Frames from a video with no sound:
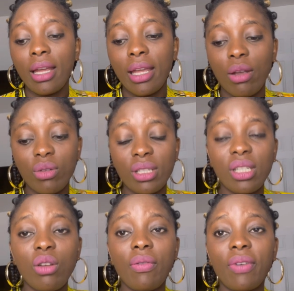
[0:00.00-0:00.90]
Et
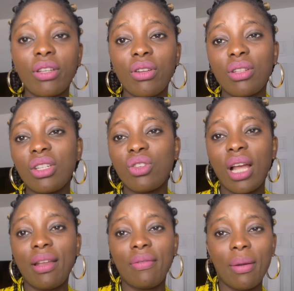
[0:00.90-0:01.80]
aussi le fait que si tu as
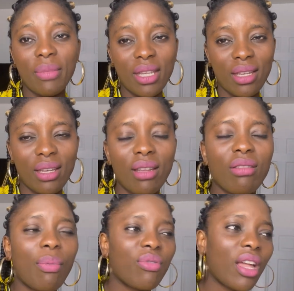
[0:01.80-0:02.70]
les familles,
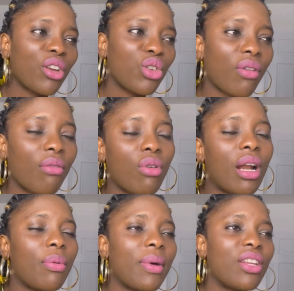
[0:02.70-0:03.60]
c'est pour ça que tu vas voir
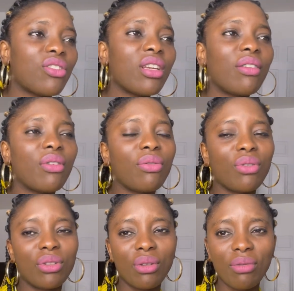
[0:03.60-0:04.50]
la plupart des gens qui veulent
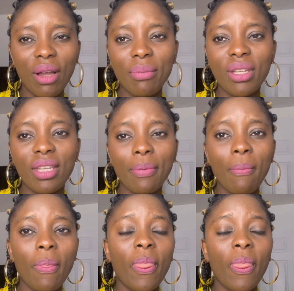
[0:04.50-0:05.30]
fonder une famille.